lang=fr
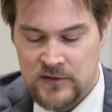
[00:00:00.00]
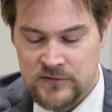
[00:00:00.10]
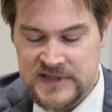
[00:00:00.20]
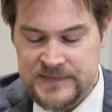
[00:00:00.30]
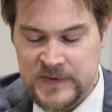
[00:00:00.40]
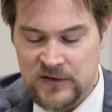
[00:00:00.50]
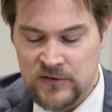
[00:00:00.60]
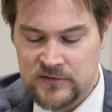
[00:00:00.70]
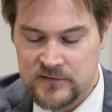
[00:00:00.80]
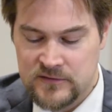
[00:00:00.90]
Nous
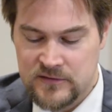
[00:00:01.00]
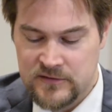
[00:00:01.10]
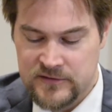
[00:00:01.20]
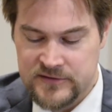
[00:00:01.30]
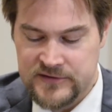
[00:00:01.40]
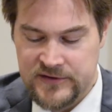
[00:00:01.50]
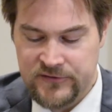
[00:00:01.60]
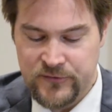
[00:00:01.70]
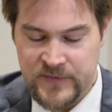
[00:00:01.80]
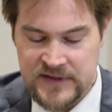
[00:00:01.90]
espérons que ce
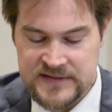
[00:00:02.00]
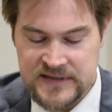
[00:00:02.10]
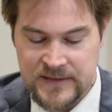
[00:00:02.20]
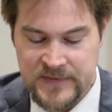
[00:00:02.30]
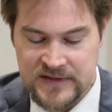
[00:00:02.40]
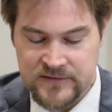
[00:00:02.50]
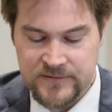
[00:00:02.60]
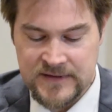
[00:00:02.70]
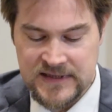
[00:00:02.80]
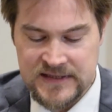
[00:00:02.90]
document sera
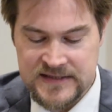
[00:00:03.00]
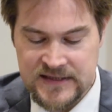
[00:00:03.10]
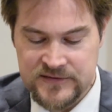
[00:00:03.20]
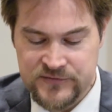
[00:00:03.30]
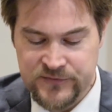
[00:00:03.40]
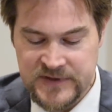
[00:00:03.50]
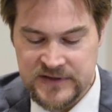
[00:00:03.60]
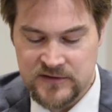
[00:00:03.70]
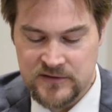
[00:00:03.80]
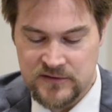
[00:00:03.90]
bientôt finalisé et
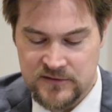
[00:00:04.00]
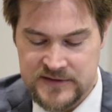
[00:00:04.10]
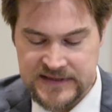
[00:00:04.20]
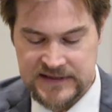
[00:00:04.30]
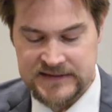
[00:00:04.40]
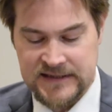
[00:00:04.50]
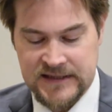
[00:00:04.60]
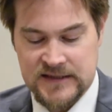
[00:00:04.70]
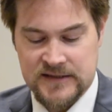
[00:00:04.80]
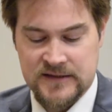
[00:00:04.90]
soumis au
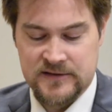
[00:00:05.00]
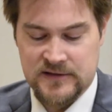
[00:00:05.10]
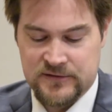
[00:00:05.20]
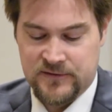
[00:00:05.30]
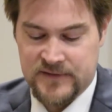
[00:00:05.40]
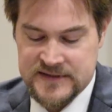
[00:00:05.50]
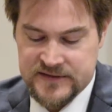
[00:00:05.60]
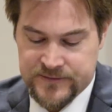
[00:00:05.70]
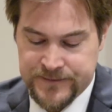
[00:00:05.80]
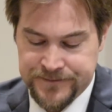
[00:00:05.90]
secrétariat de la
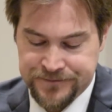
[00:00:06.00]
Convention.